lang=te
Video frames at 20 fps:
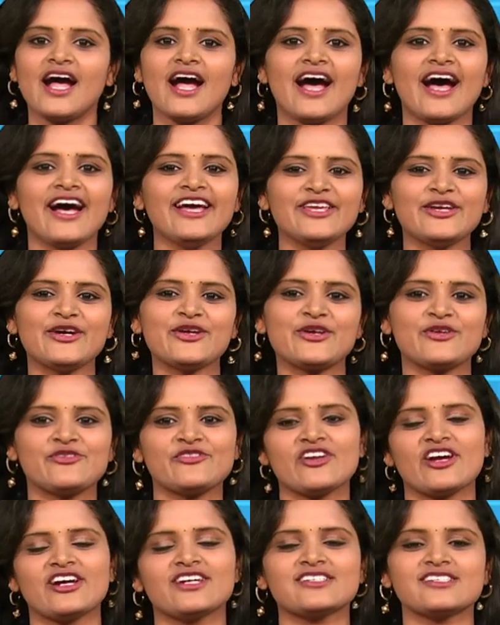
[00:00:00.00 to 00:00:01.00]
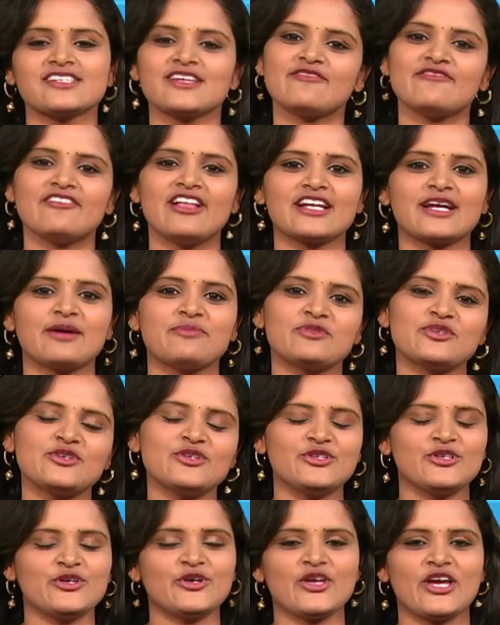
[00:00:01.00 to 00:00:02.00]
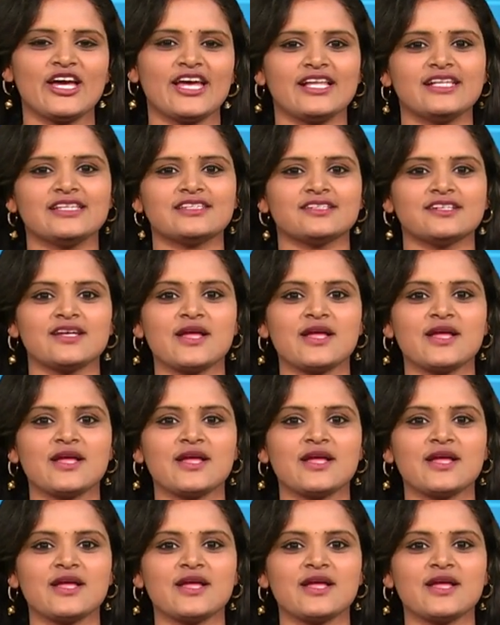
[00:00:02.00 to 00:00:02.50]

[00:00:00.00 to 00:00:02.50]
హాయ్ యోయో వ్యూయర్స్ వెల్కమ్ టు యోయో హెల్త్